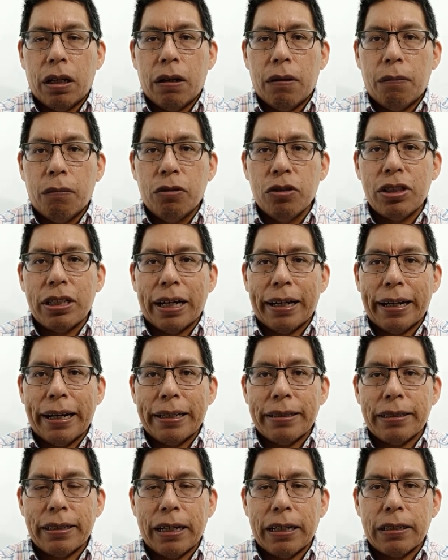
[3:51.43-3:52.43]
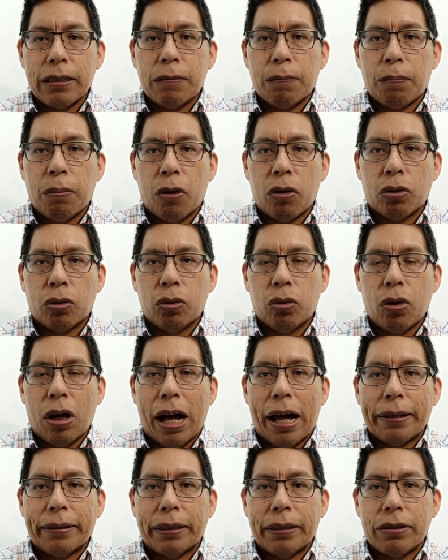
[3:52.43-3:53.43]
Muchas gracias por tu
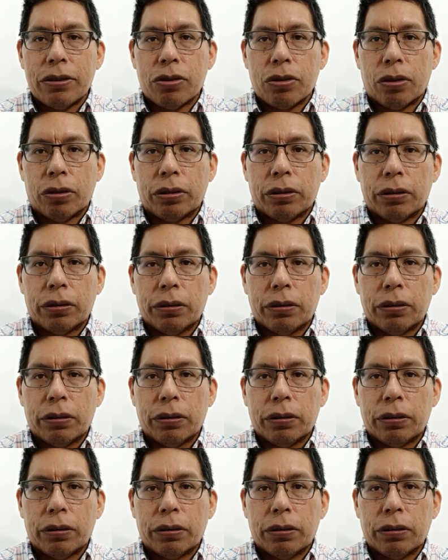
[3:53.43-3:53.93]
atención.